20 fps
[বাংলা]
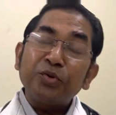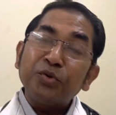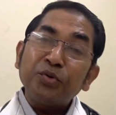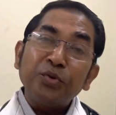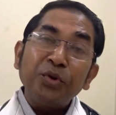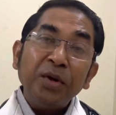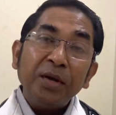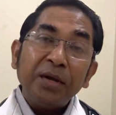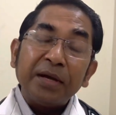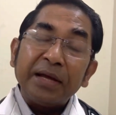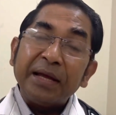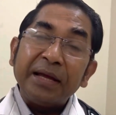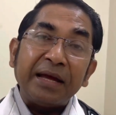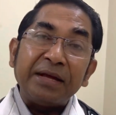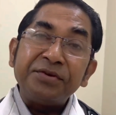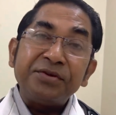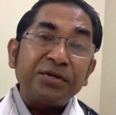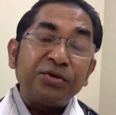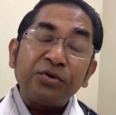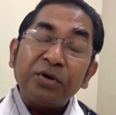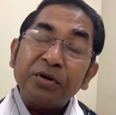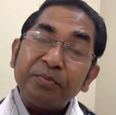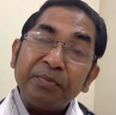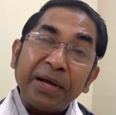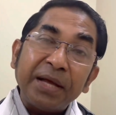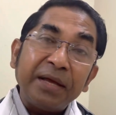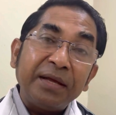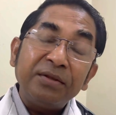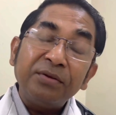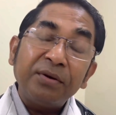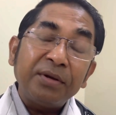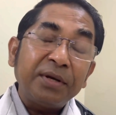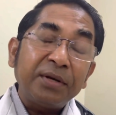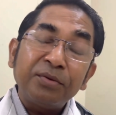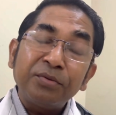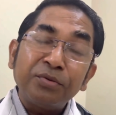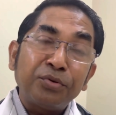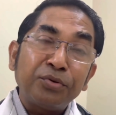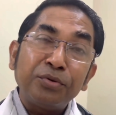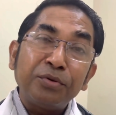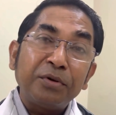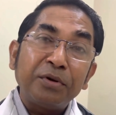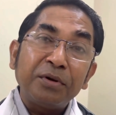কোনো অ্যান্টিডোট বা এই ধরনের কোনো